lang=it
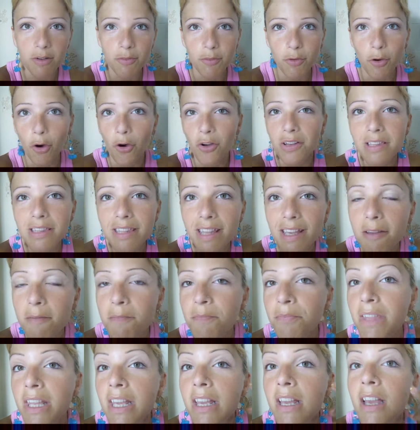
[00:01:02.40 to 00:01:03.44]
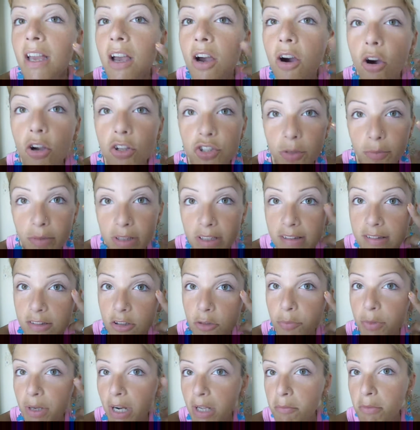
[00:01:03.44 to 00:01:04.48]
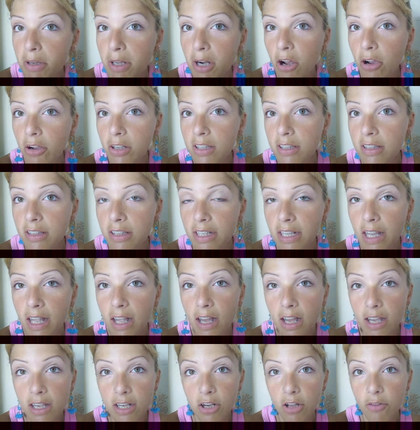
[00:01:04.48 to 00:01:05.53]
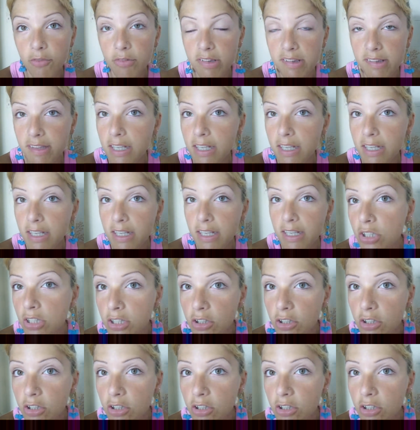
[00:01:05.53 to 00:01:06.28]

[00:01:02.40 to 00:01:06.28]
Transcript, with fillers: volte. Ho già messo il primer occhi della I Love Stage